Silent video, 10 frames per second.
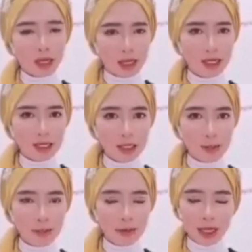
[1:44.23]

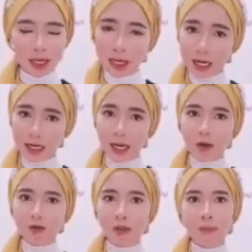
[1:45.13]
ninisip nini
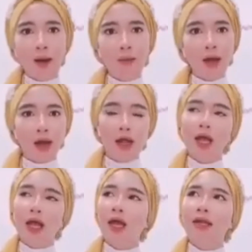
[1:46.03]
kalinyang mama
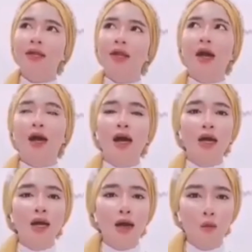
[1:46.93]
na
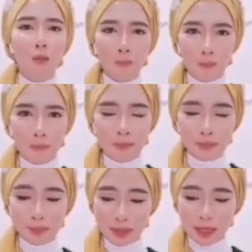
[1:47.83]

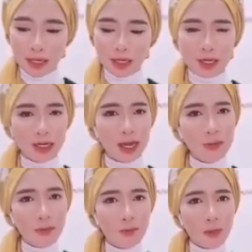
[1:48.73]
um,
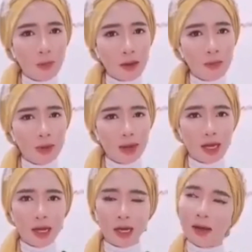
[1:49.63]
pananya mapya mama uh,
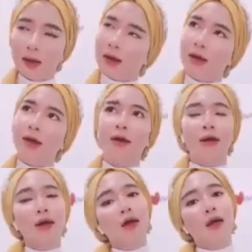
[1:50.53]

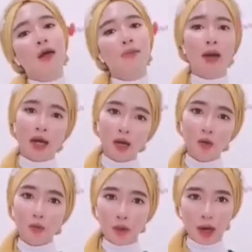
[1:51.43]
ah,
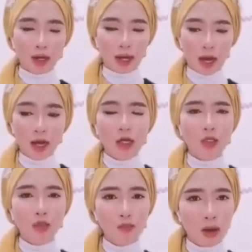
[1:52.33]
bangaluma na
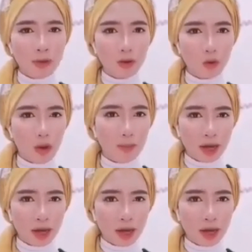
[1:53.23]
sumama to ah, ang uh,